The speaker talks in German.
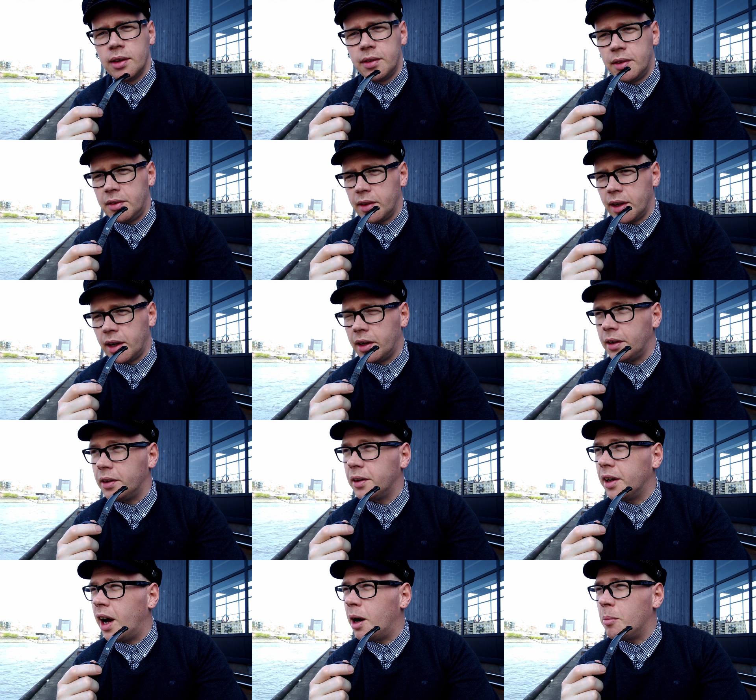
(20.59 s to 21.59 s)
Ich sitze hier
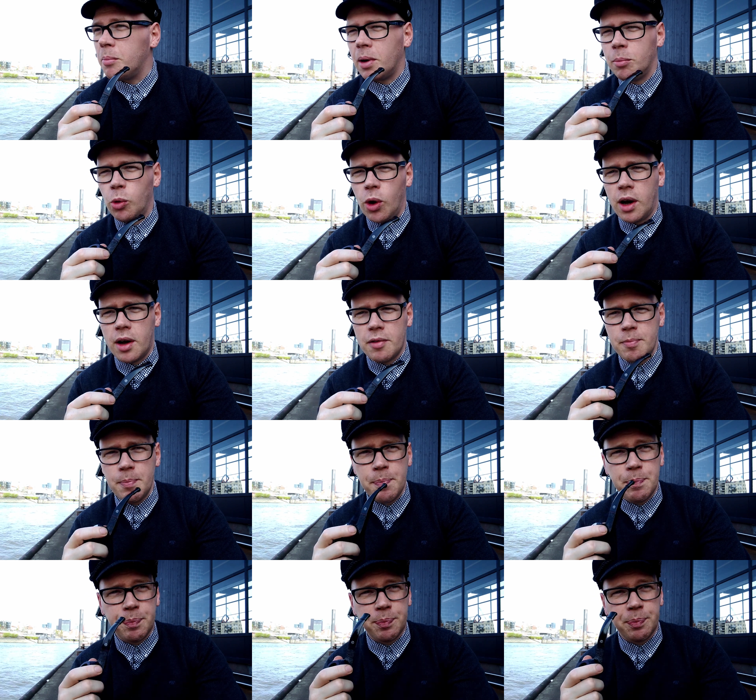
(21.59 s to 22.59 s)
gerade am Hamburger Hafen
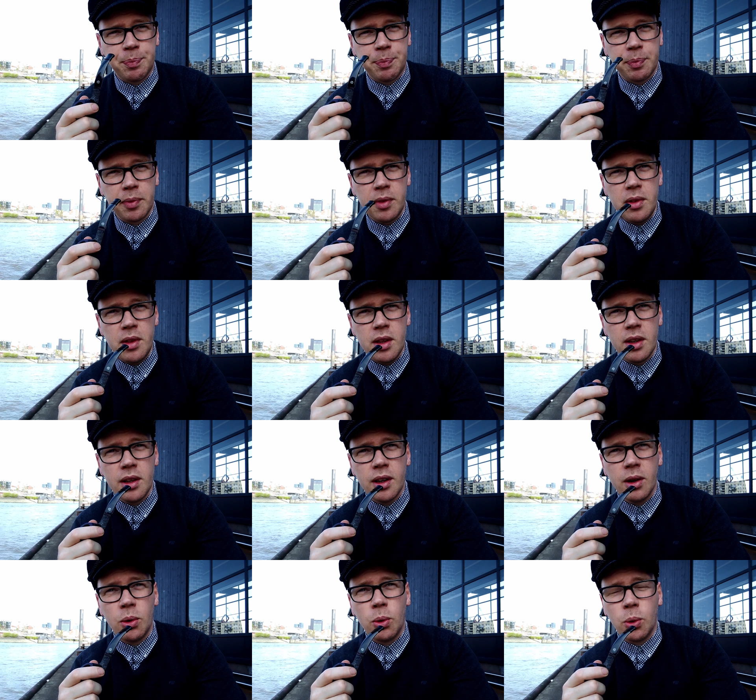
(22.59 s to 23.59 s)

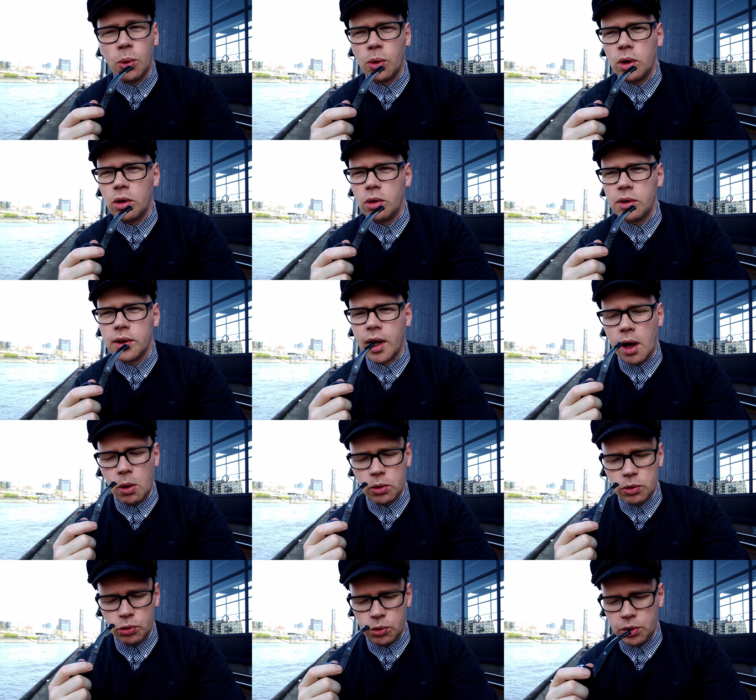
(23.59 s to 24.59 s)
und
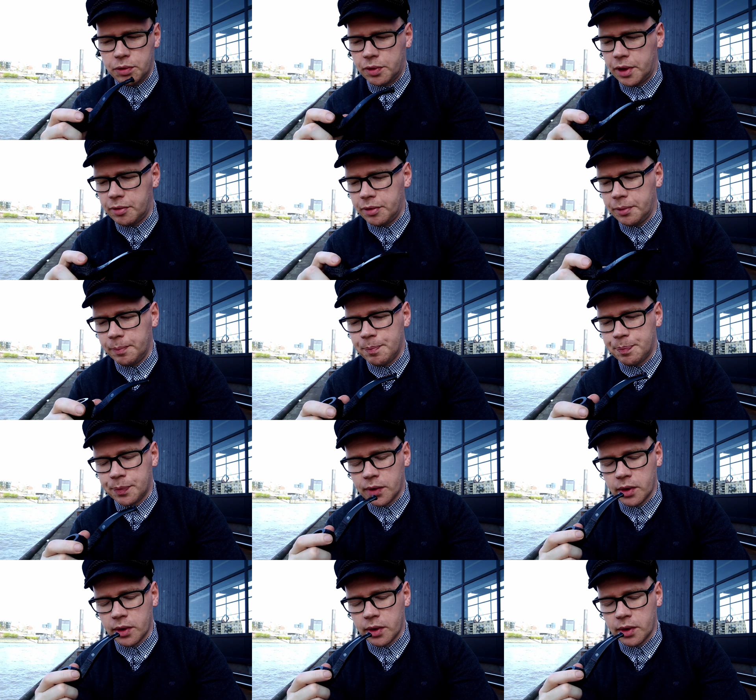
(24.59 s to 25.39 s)
rauche eine schöne Pfeife.